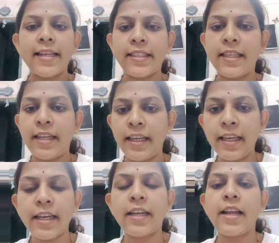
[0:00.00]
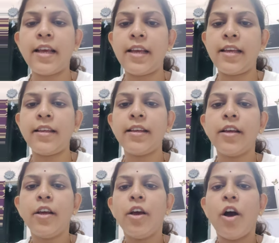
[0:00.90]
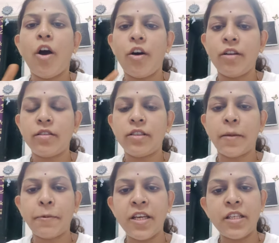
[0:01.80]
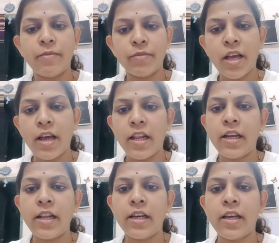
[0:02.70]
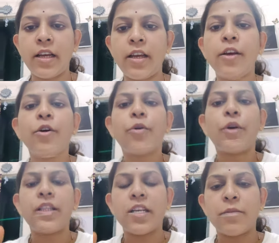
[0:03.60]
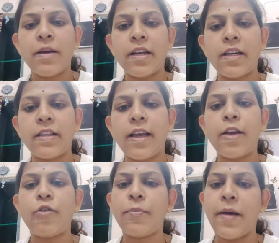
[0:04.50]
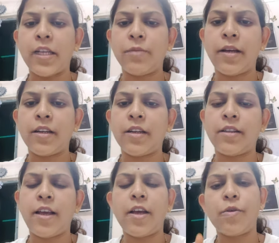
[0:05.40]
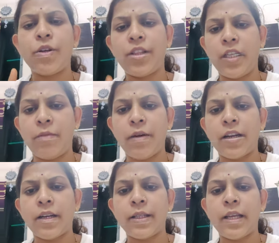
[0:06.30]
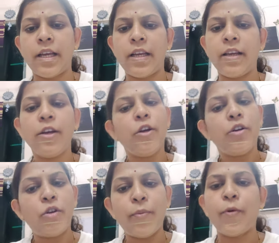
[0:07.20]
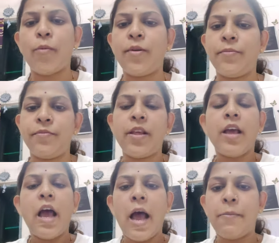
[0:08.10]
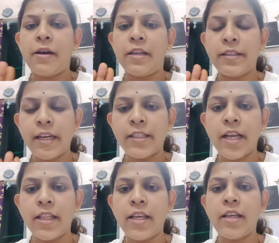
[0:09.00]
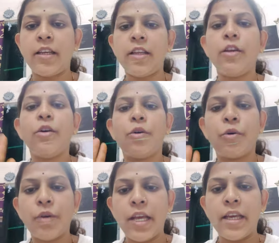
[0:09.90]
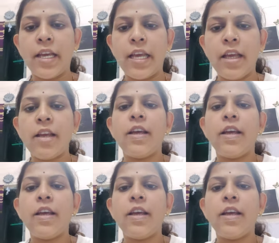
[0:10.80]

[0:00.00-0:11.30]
ऐसे नहीं करना है और सबकी क्षमता अलग अलग है कोई दस बार करता है कोई पाँच बार करता है कोई तीन बार करता है नो प्रॉब्लम आप अगर थक जाते हैं रुकेंगे